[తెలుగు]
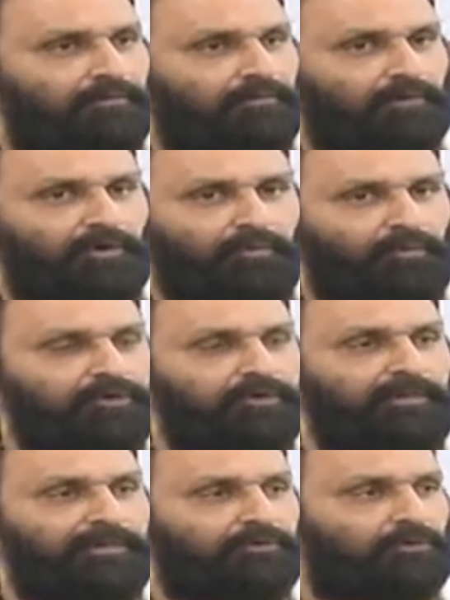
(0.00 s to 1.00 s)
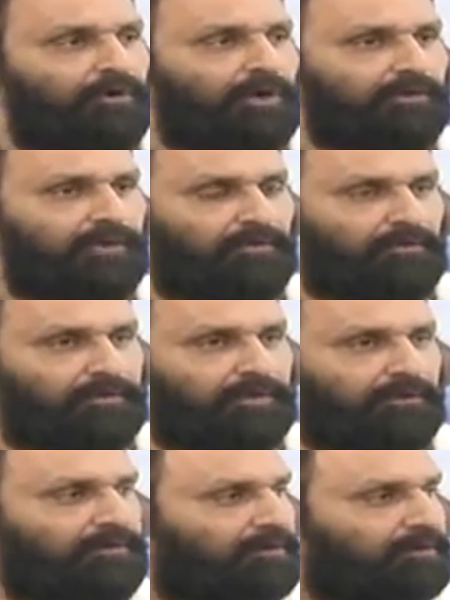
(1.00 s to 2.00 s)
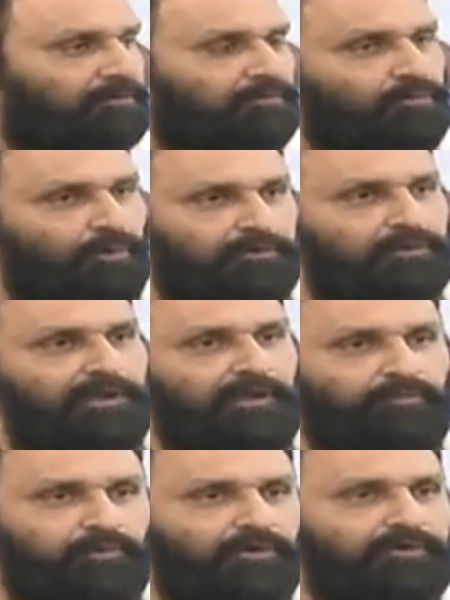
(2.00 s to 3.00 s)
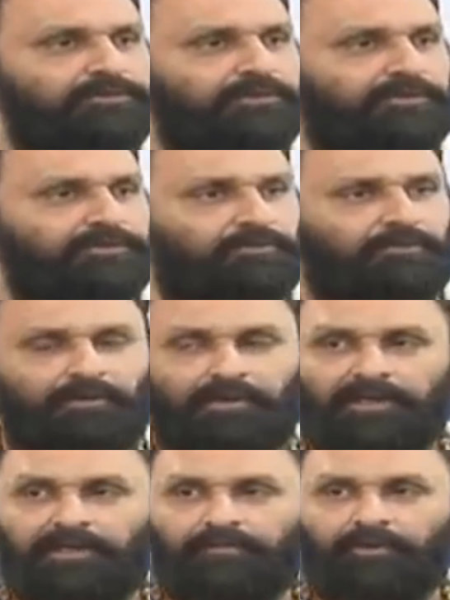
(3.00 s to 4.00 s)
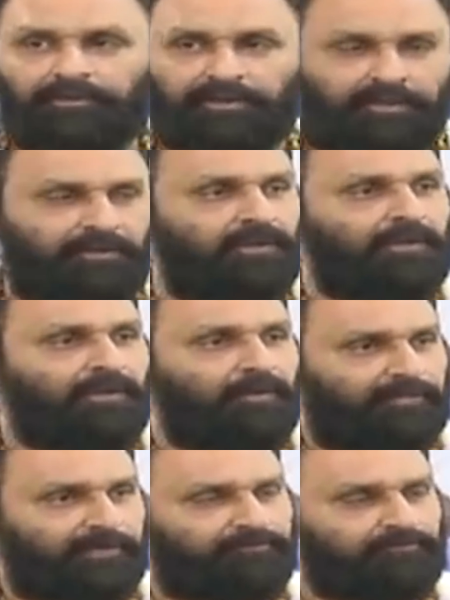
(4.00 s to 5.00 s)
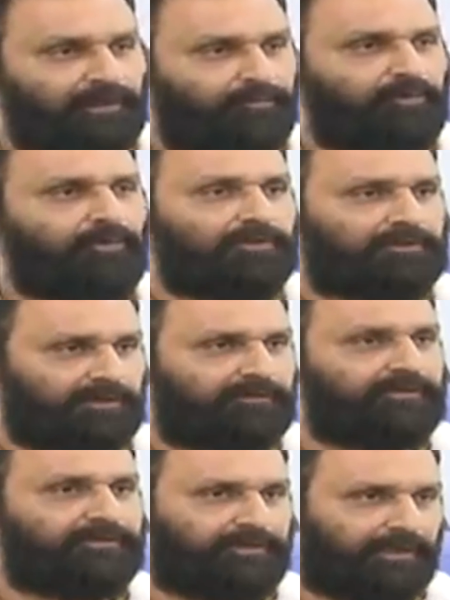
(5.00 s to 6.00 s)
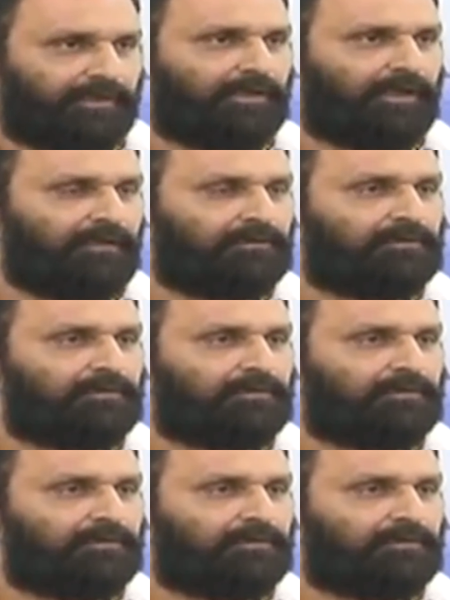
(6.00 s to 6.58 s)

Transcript: ఇప్పుడు ముఖ్యమంత్రి హోదాలో ఉన్నాడు కోర్టుకి పోలీస్ స్టేషన్కో లేకపోతే ప్రెస్ క్లబ్కో రిజైన్ చేయాలా